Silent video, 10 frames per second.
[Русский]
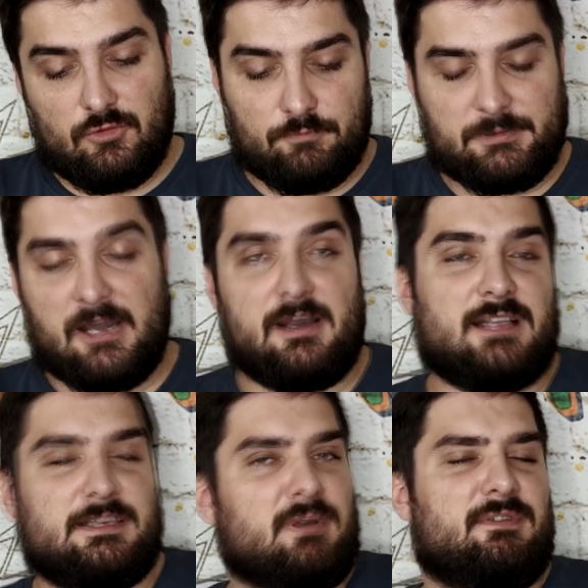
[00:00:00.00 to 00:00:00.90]
ну,
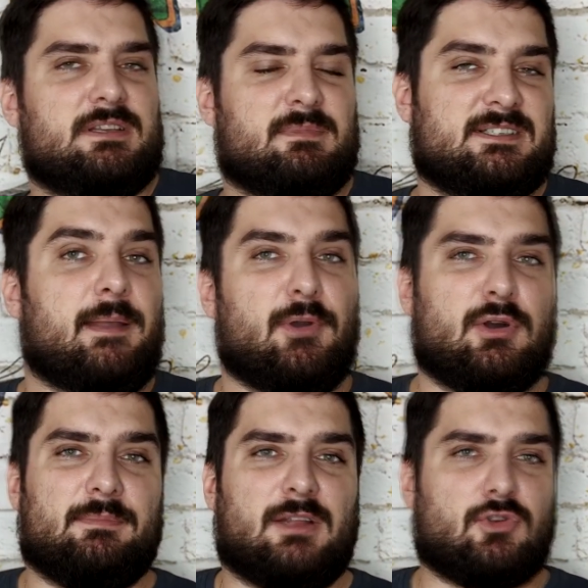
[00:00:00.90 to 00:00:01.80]
проходимый, видимо, с
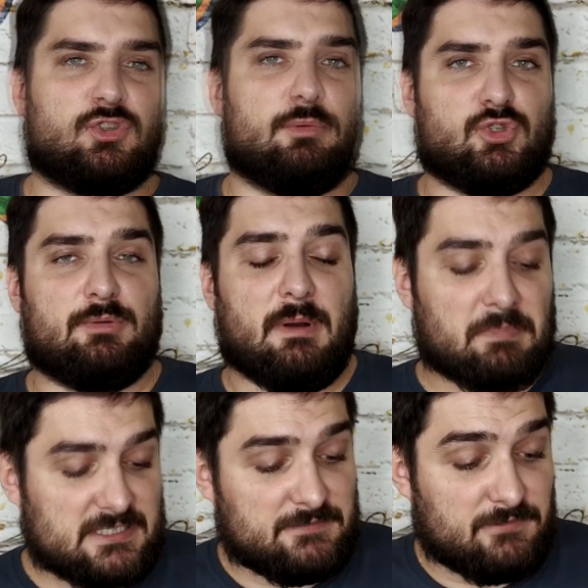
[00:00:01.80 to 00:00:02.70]
намеком на то, что можно
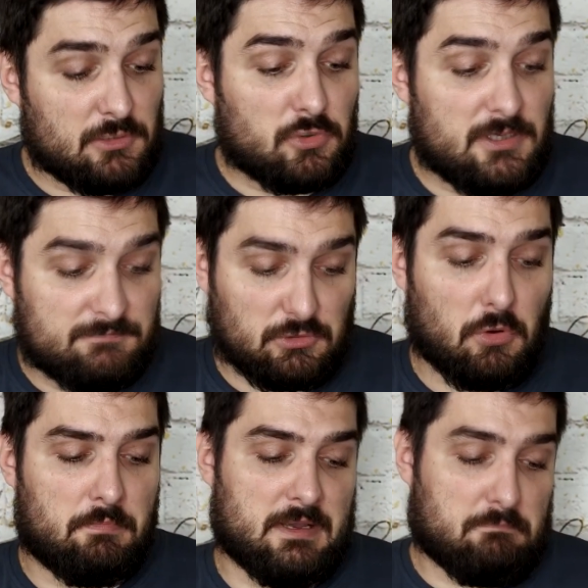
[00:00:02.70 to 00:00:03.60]
попасть в Лигу
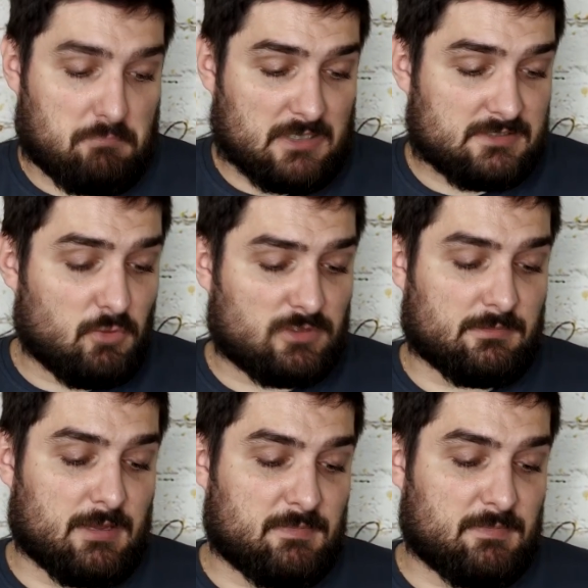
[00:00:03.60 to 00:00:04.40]
Европы. Посмотрим,